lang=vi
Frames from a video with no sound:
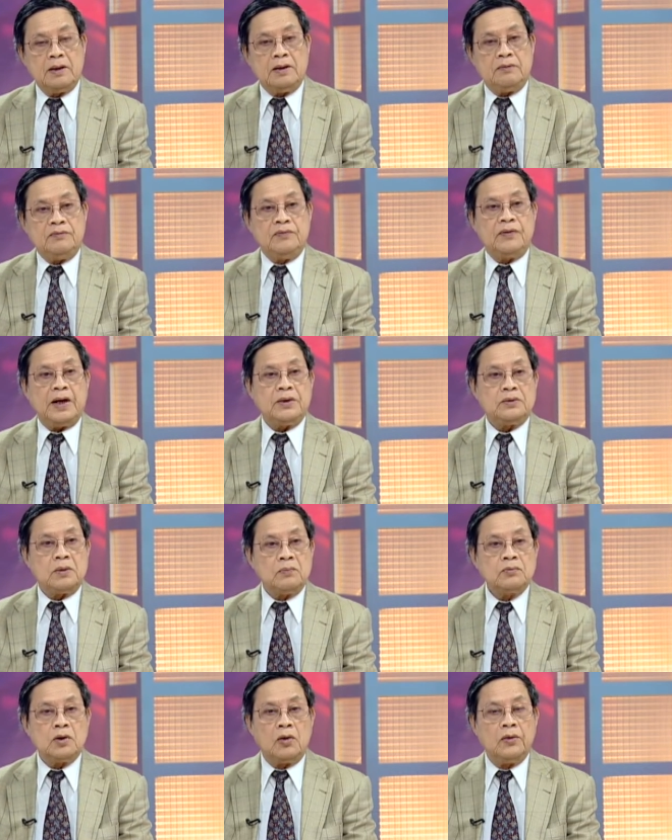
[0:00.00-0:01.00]
vì vậy
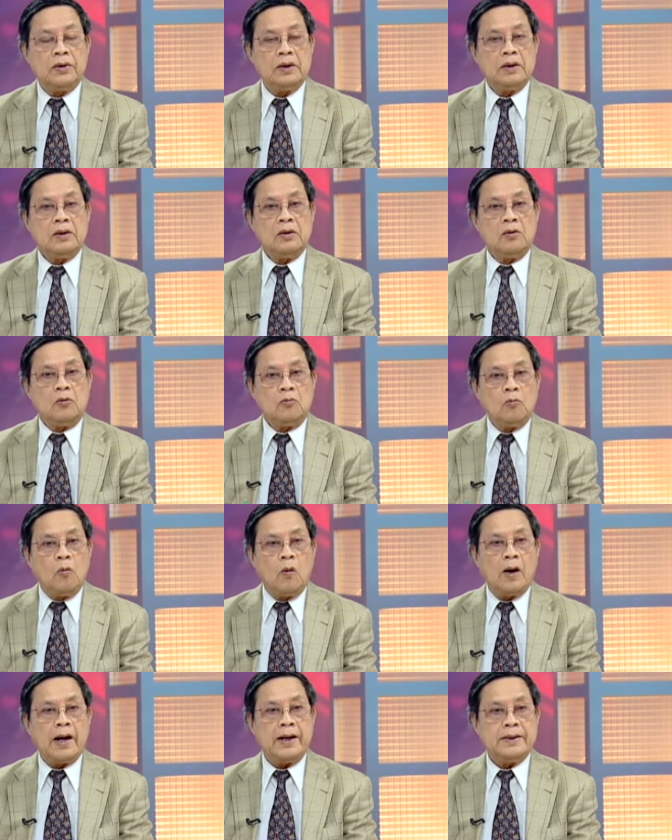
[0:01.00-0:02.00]
chúng tôi
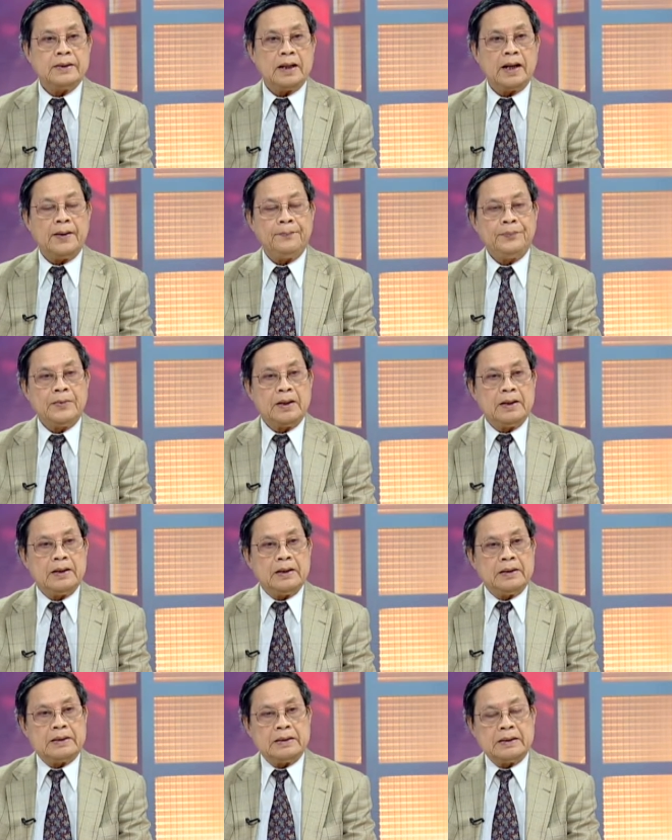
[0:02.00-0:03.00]
ngoài ra
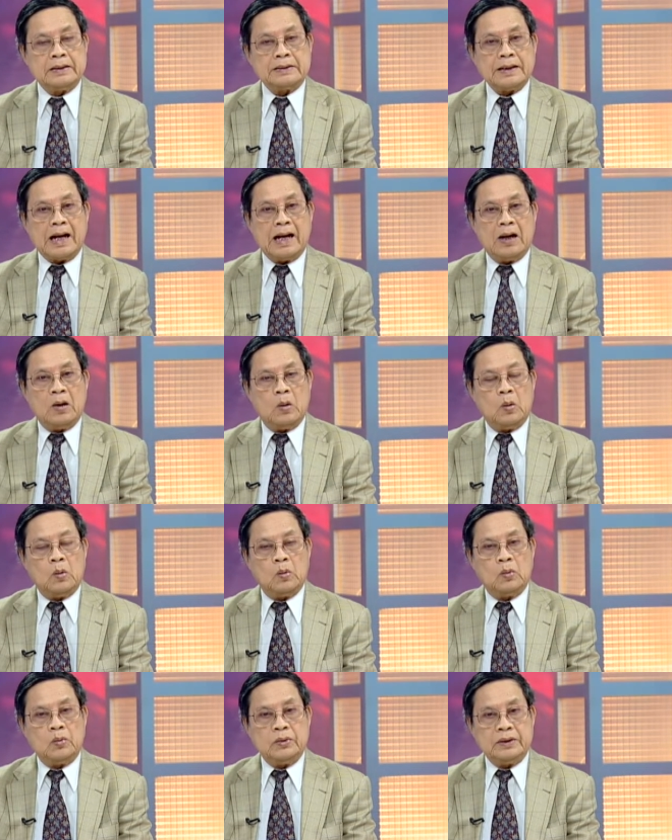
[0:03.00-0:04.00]
tạo
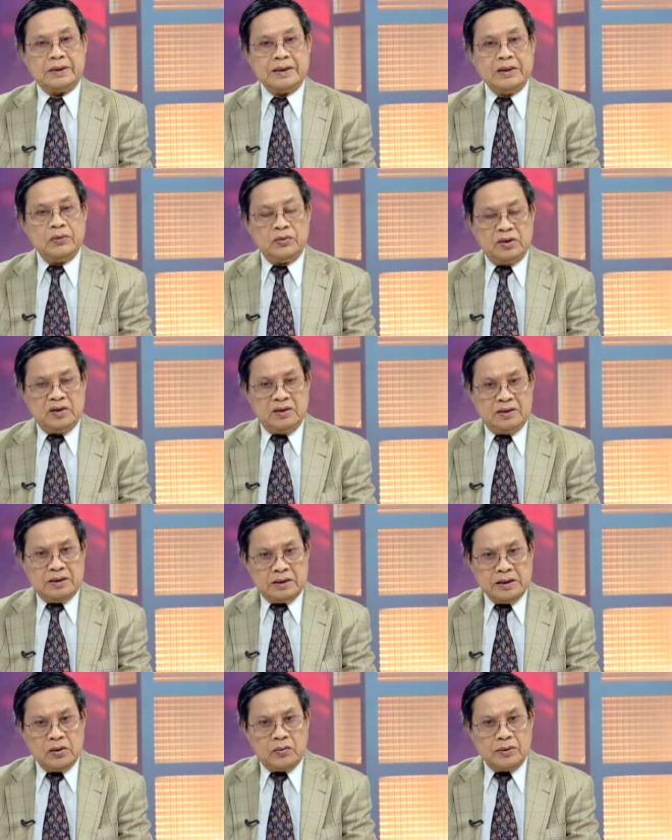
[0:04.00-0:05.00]
những điều
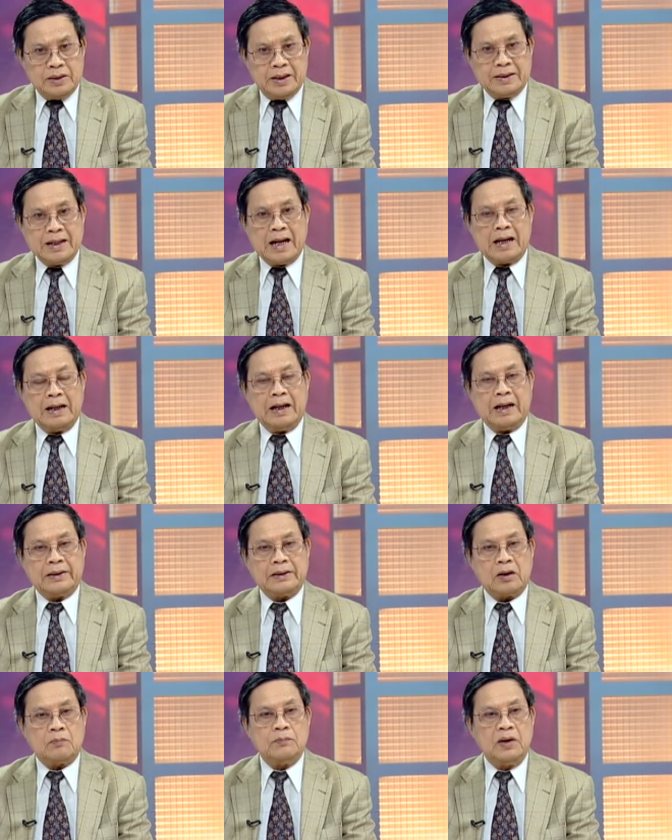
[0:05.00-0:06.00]
điều dễ dàng là
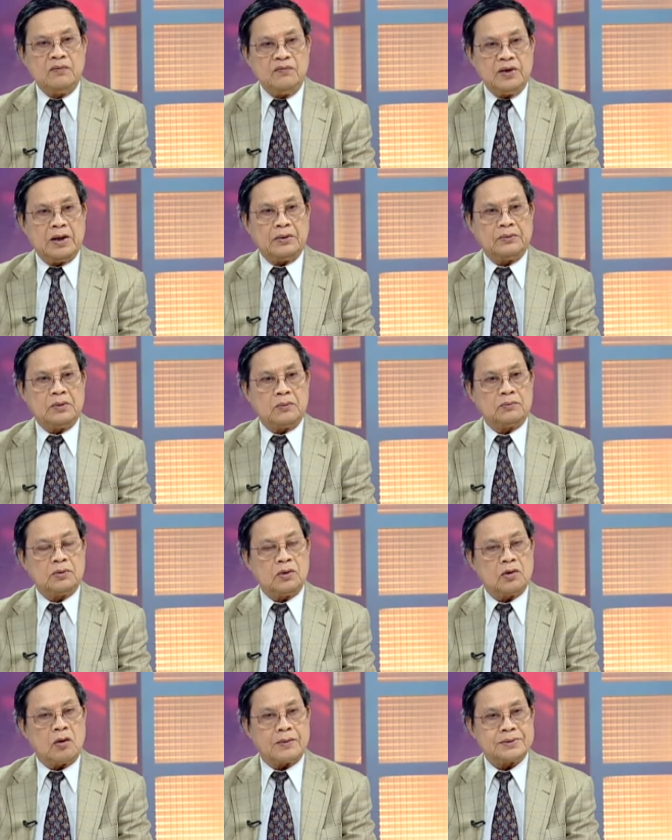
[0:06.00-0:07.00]
trong bệnh viện chúng
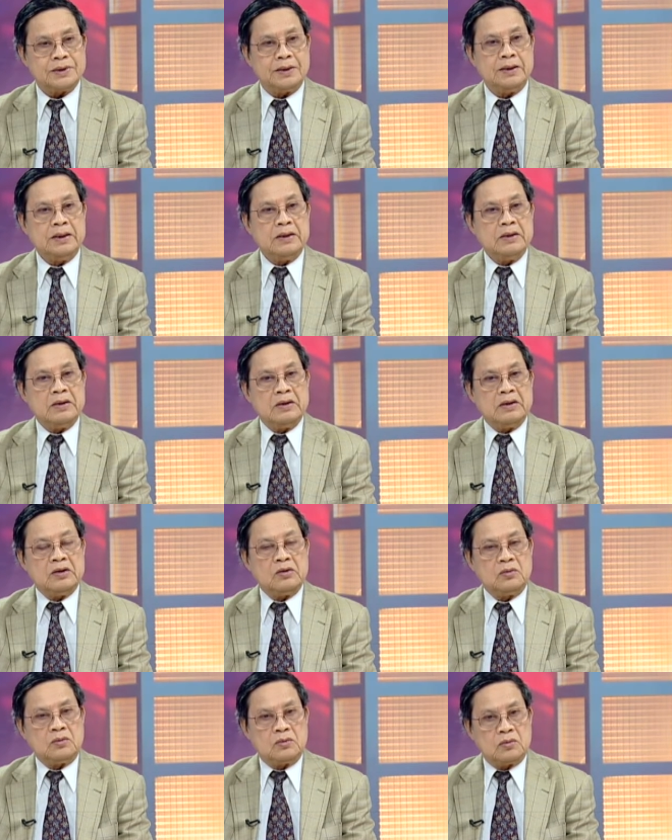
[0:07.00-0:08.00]
tôi có sĩ
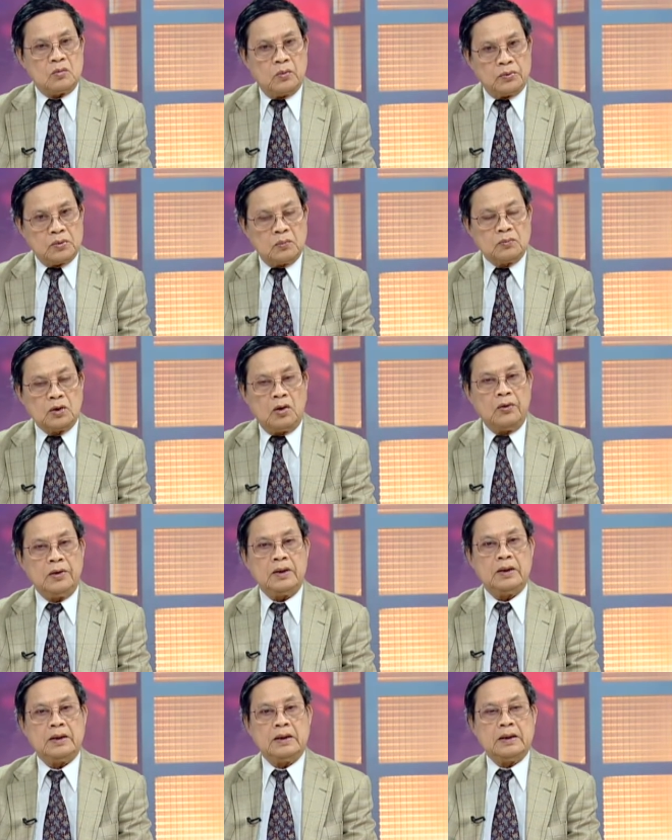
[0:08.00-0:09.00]
của chúng
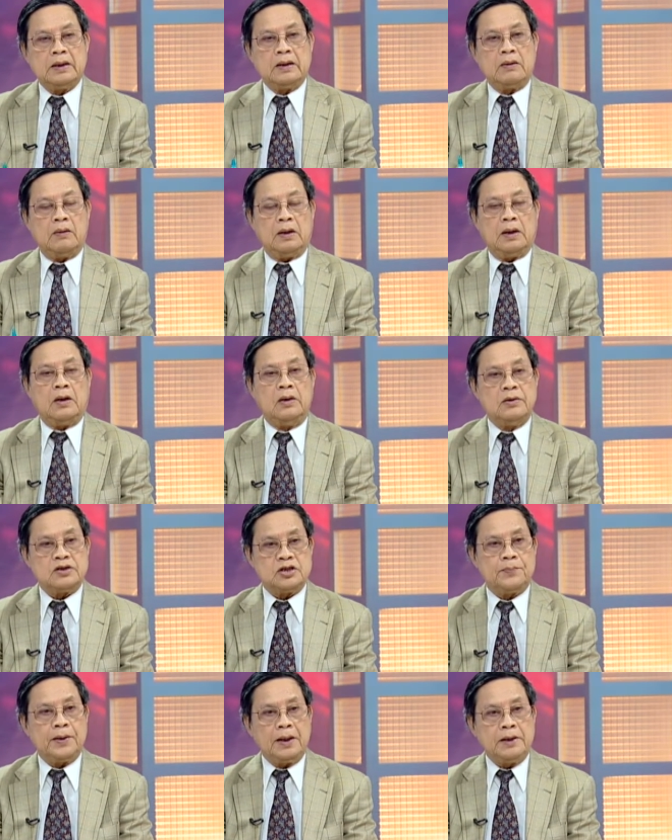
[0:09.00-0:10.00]
tôi gọi là
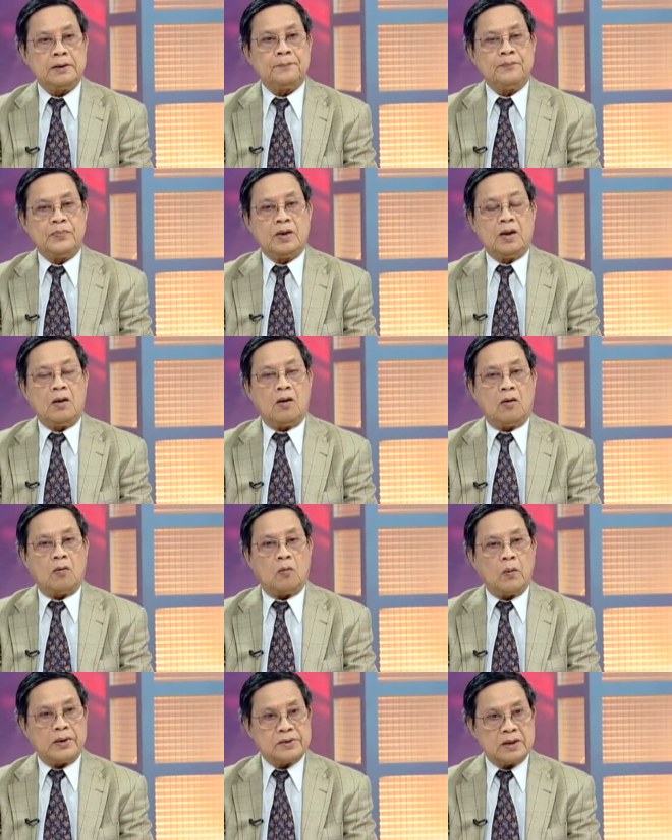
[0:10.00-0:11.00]
hospitalist họ
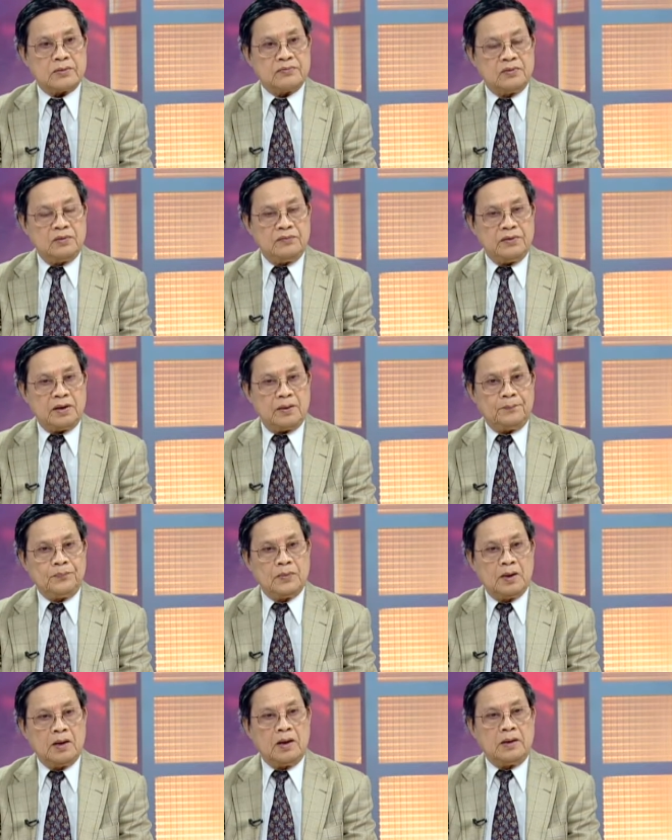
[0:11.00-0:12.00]
quan sát chuẩn bị
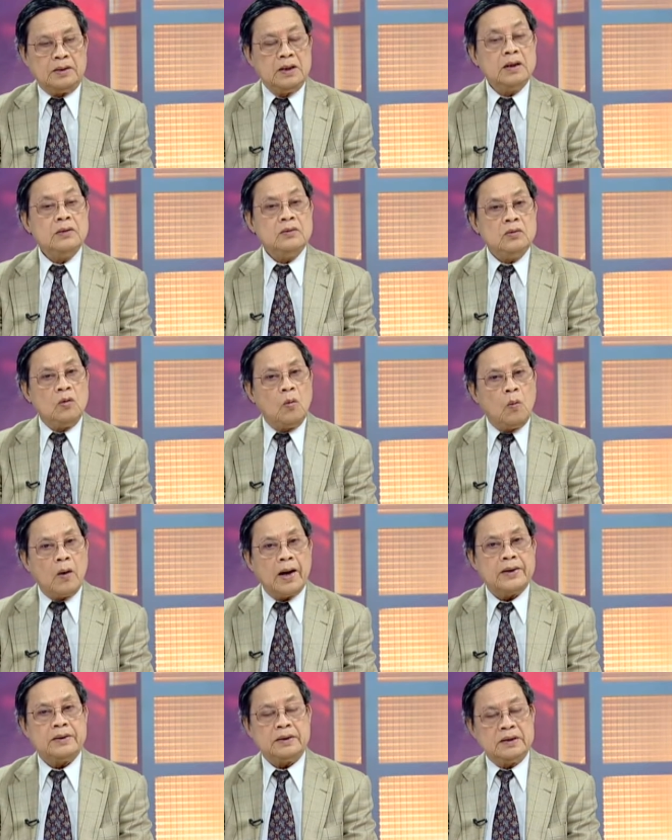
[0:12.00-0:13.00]
nhưng
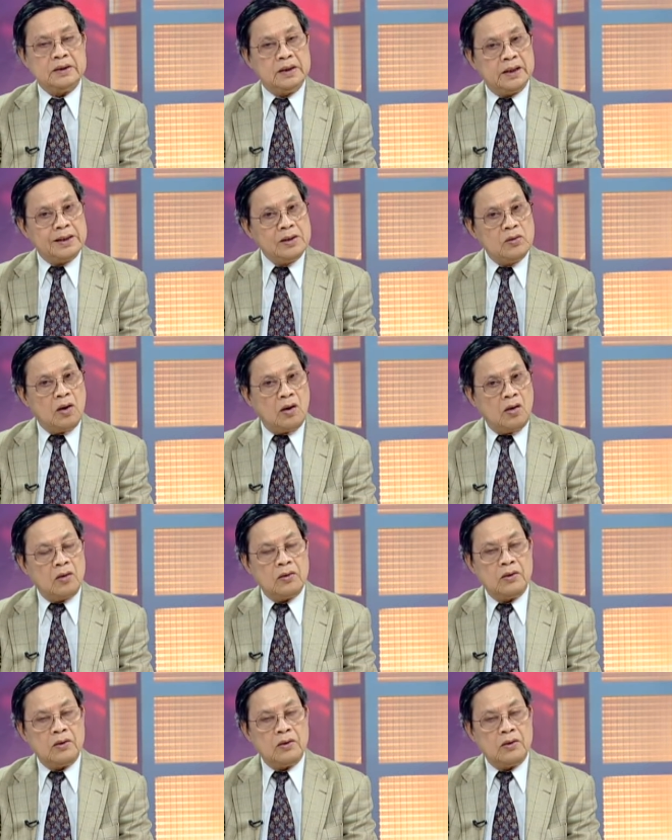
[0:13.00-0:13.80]
ngoài những điều đó